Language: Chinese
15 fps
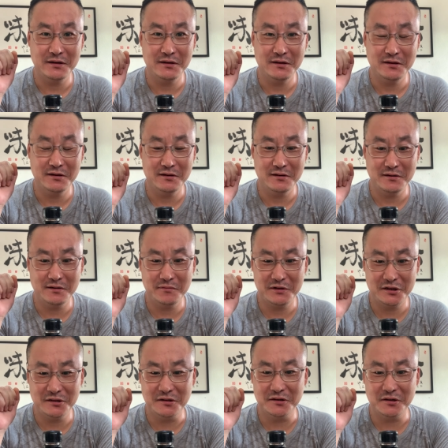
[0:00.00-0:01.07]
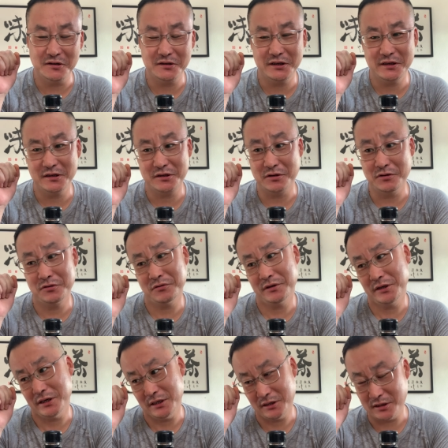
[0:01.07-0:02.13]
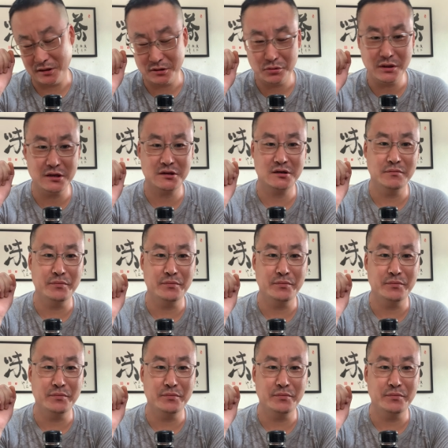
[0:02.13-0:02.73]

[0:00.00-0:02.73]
呃，那么清景德这个研究所也的确是